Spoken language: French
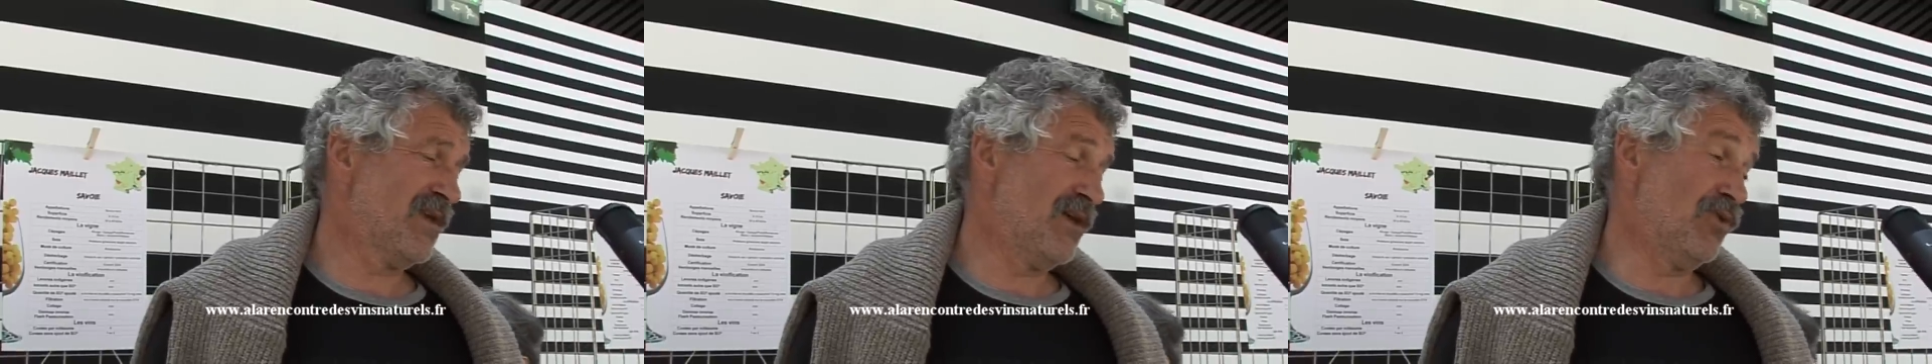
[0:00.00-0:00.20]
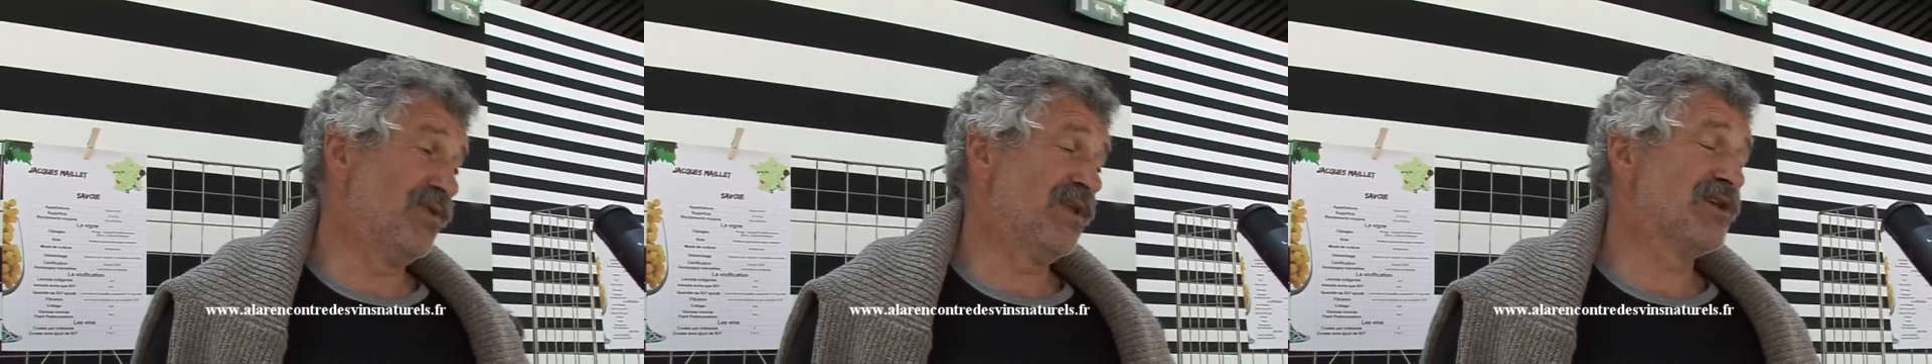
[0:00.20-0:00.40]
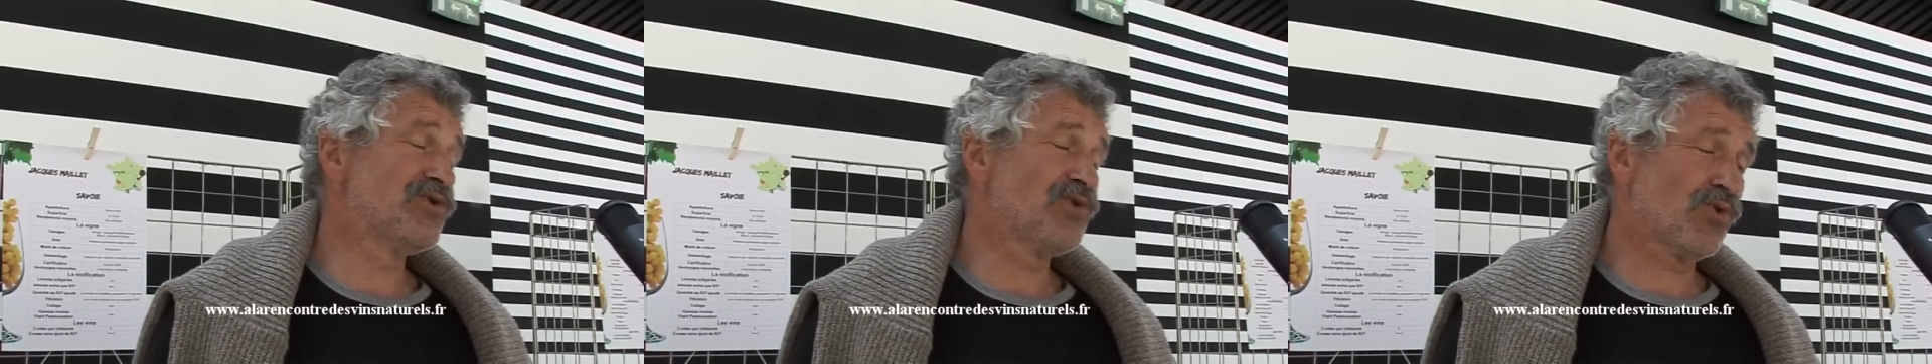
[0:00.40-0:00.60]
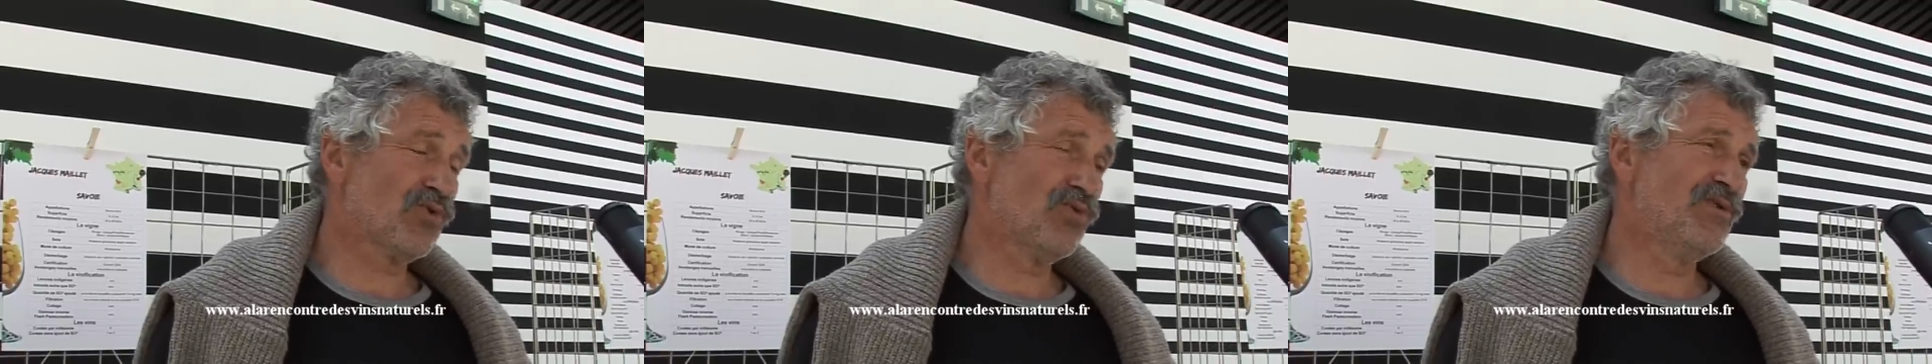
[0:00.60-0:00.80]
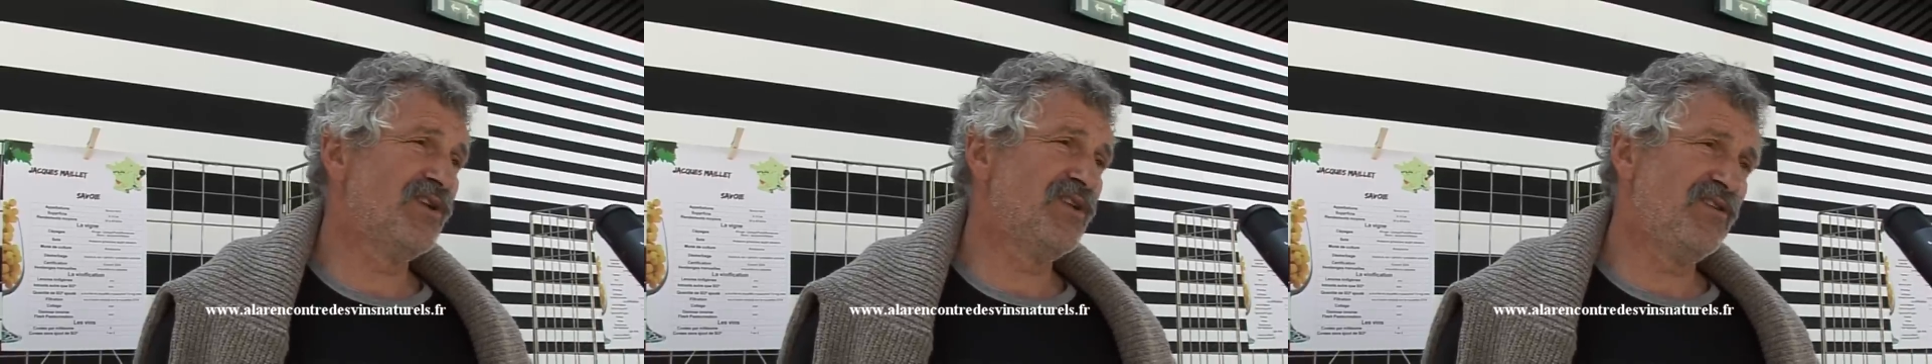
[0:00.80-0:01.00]
Et on a
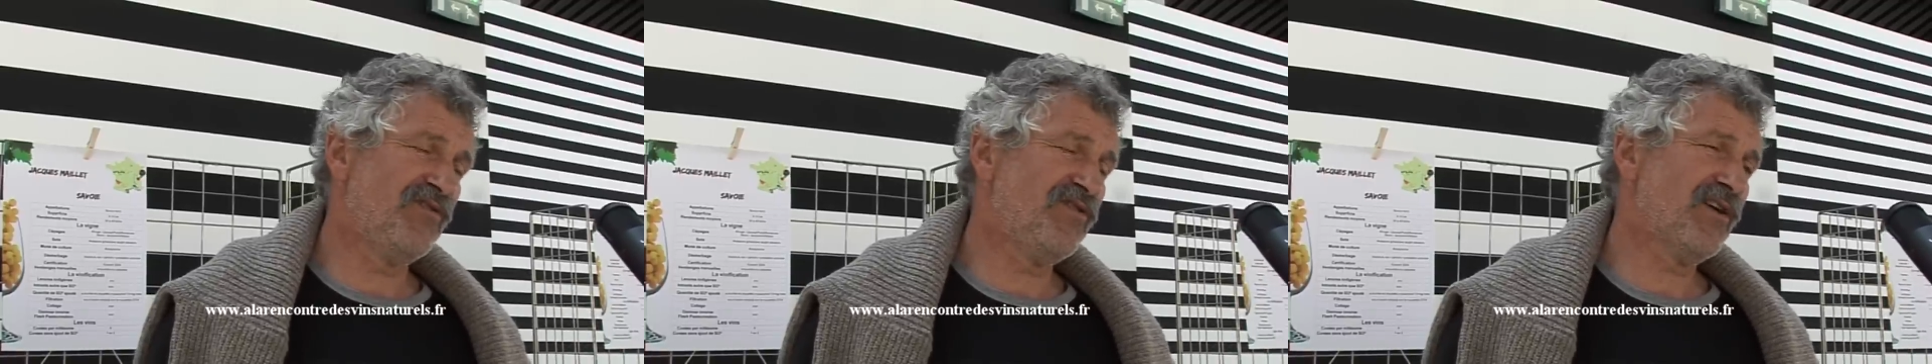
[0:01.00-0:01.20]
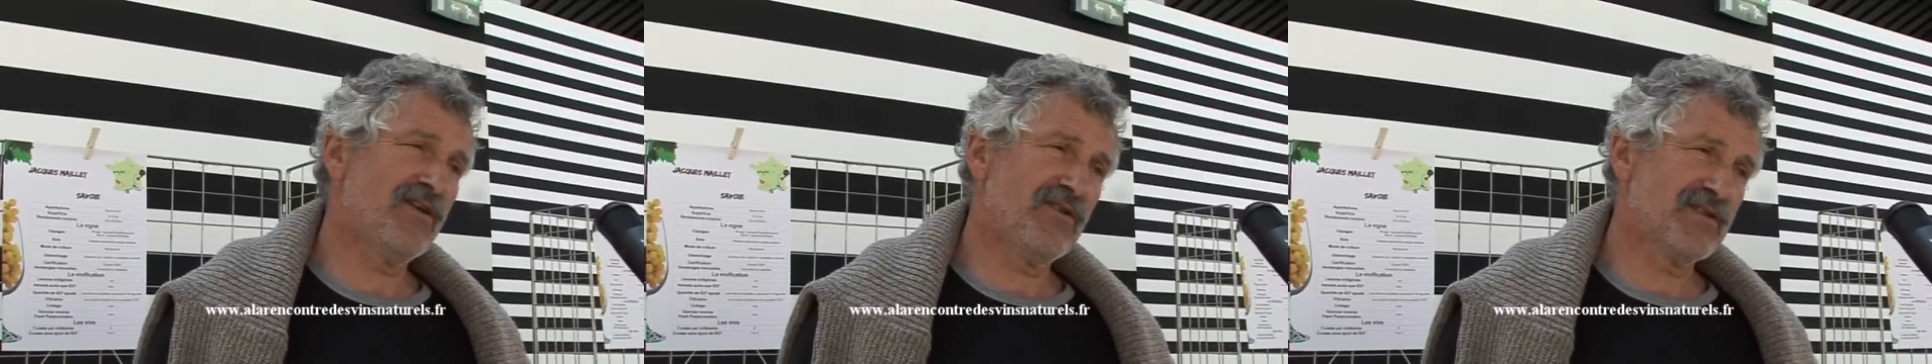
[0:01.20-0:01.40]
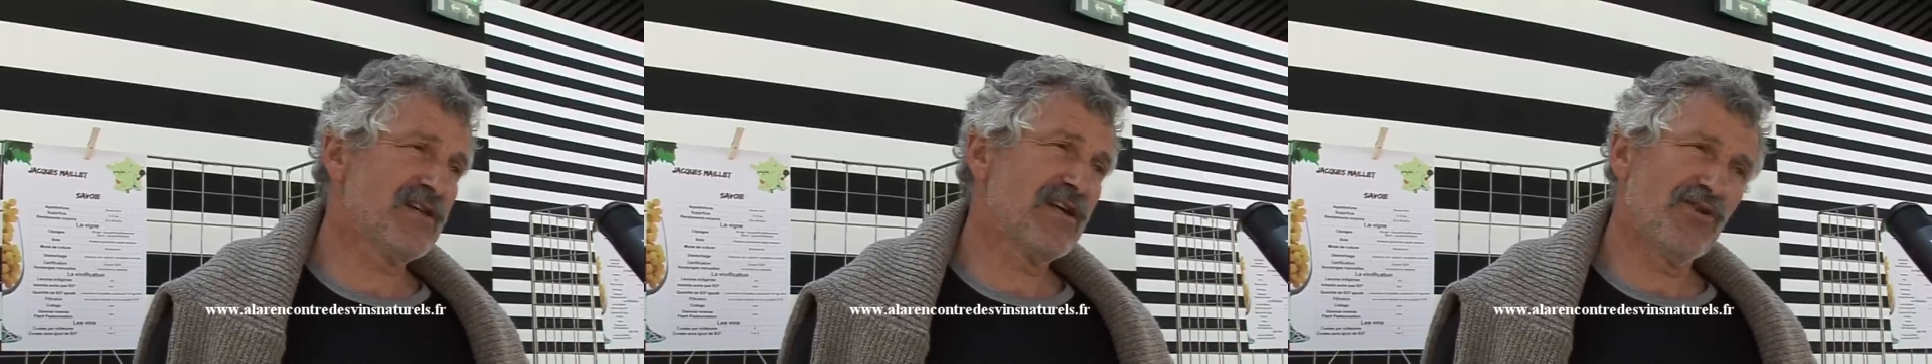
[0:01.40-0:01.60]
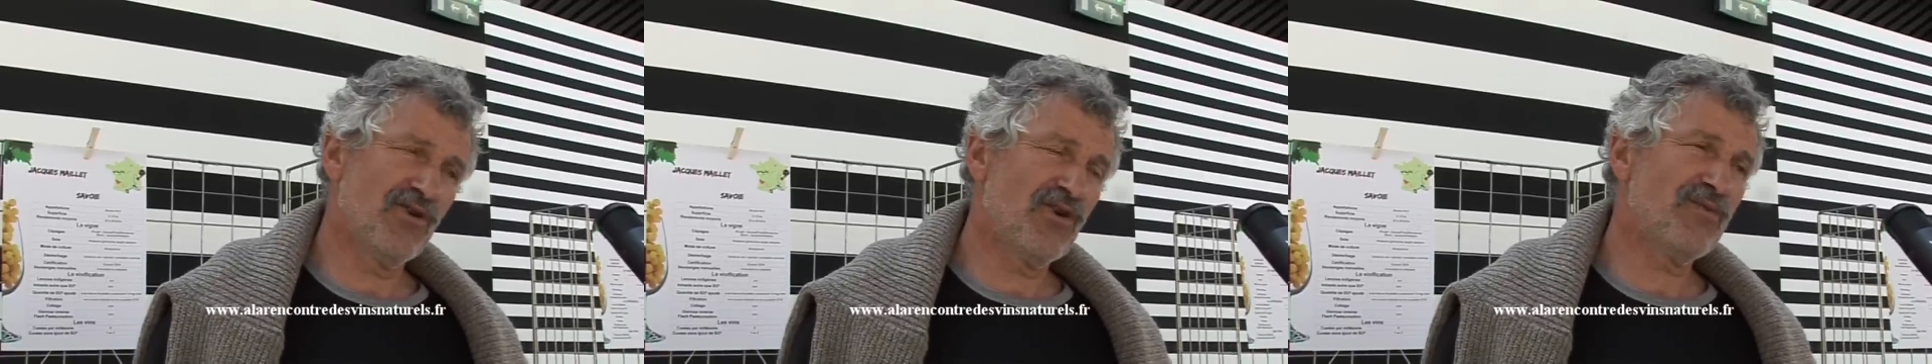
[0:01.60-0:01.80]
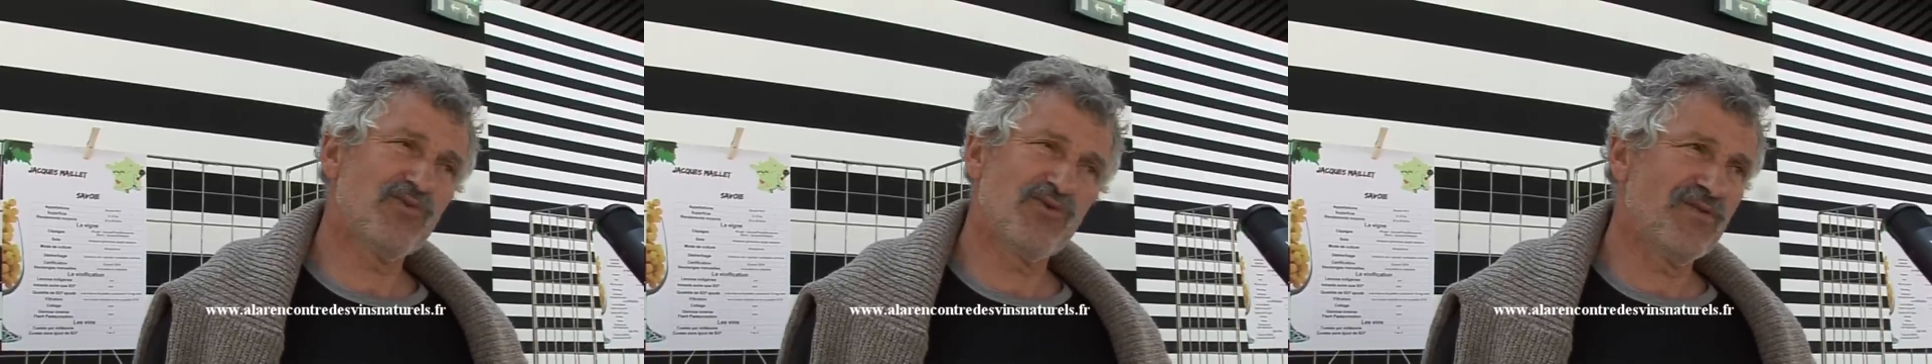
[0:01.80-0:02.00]
surtout des différences
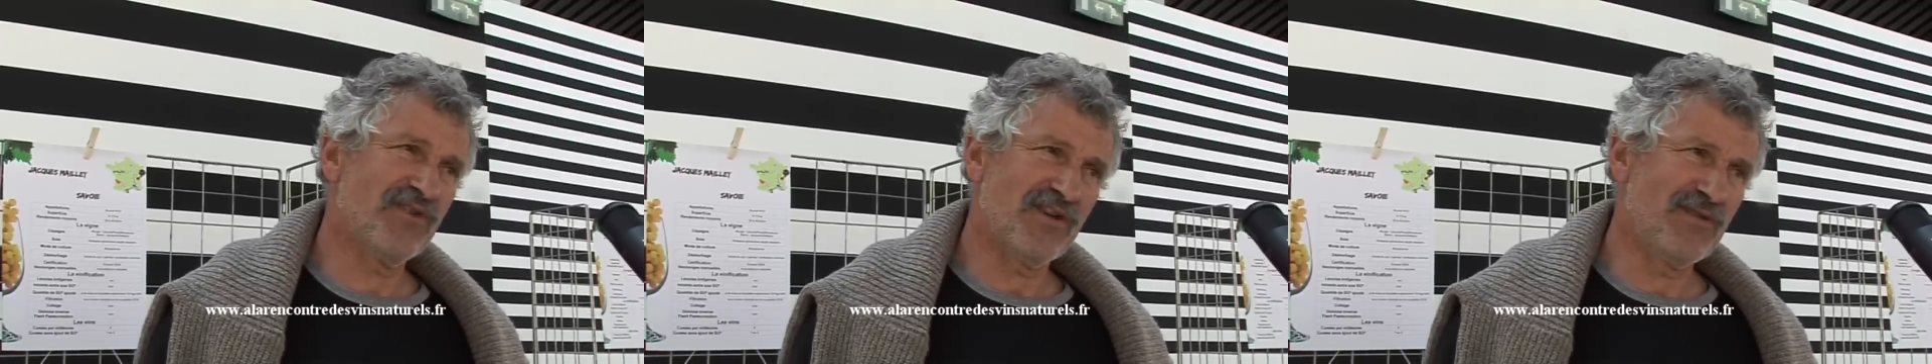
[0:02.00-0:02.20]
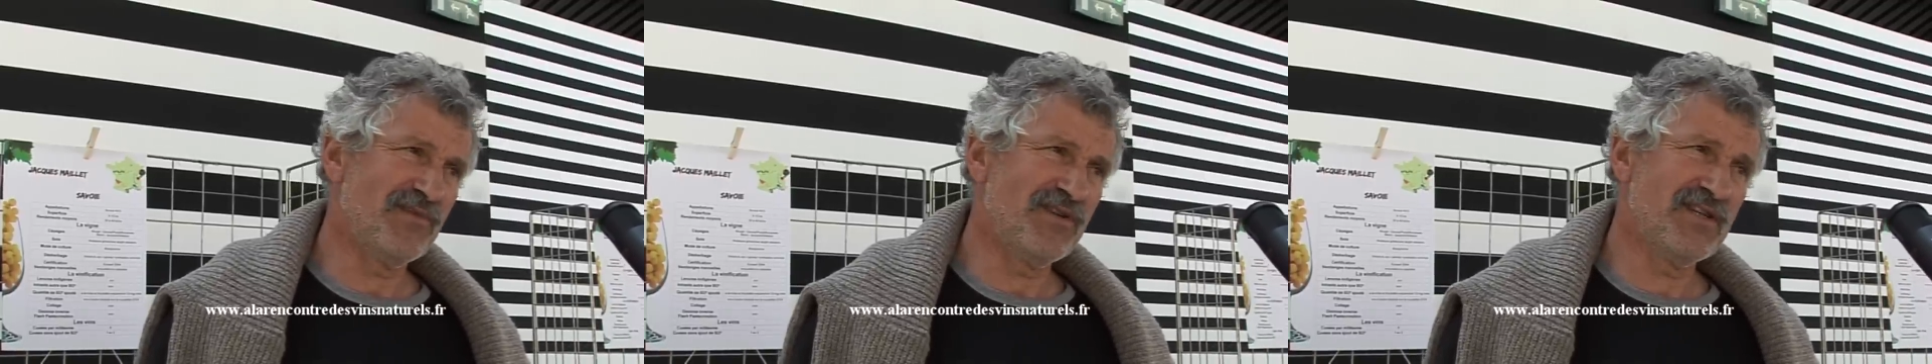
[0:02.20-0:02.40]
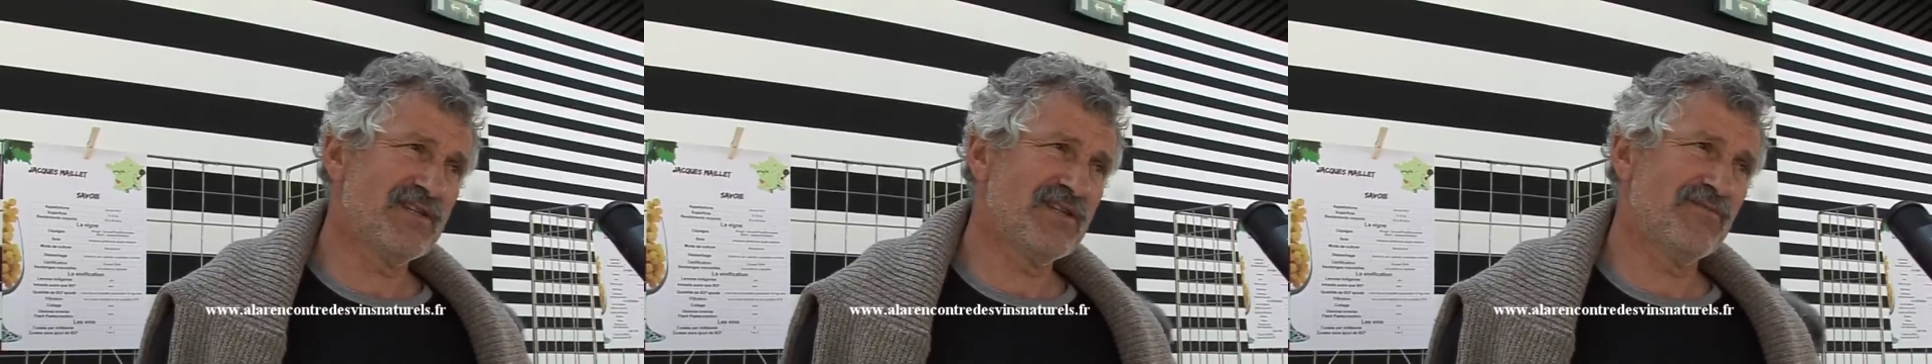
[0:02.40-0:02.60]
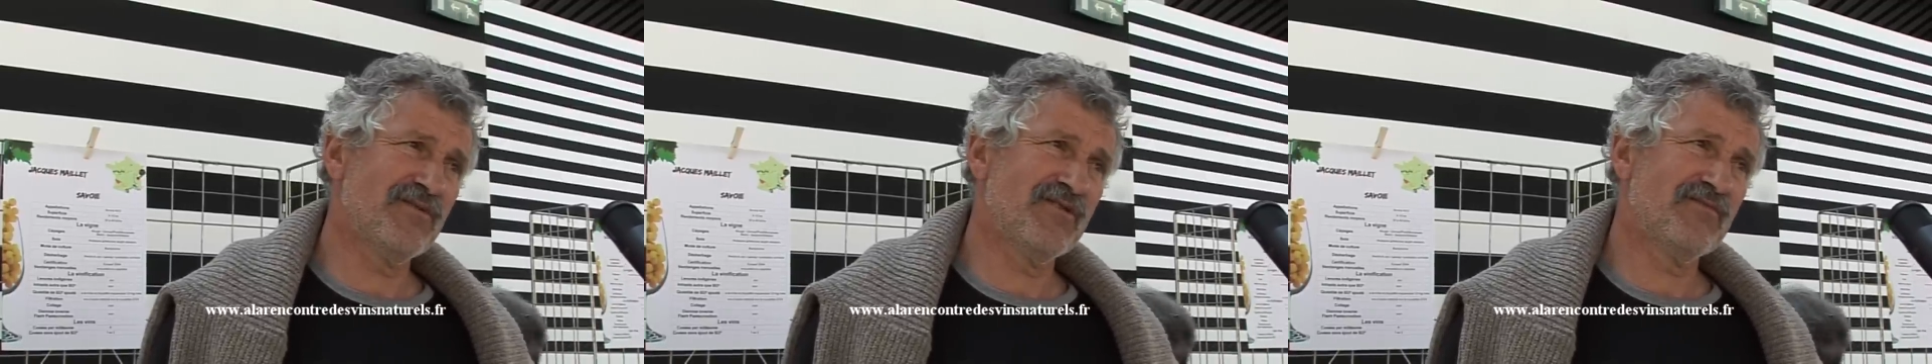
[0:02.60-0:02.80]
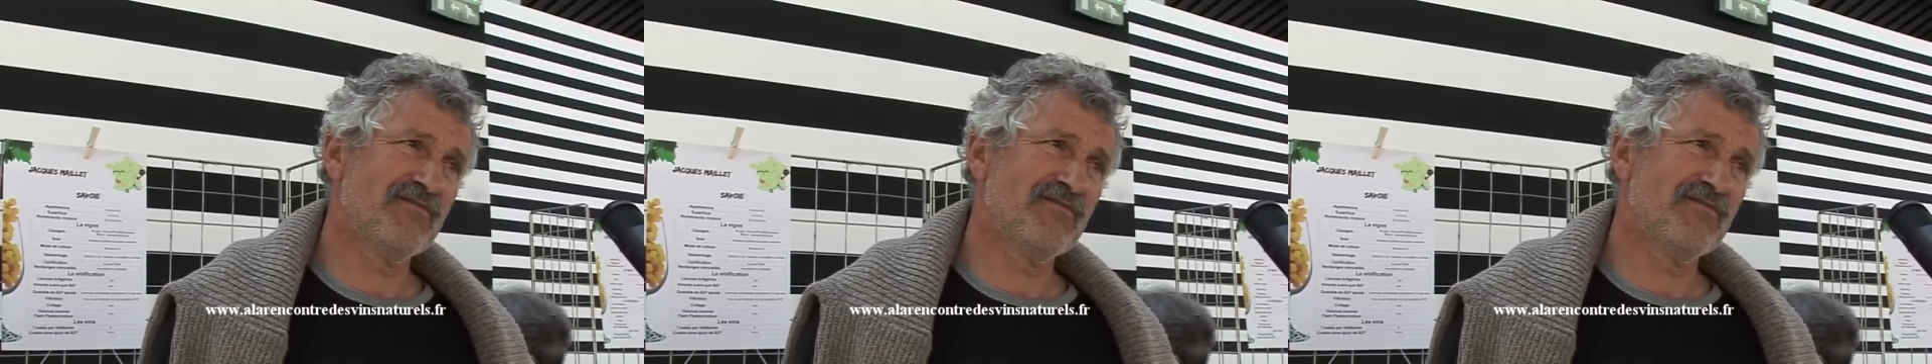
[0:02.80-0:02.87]
énormes suivant les millésimes.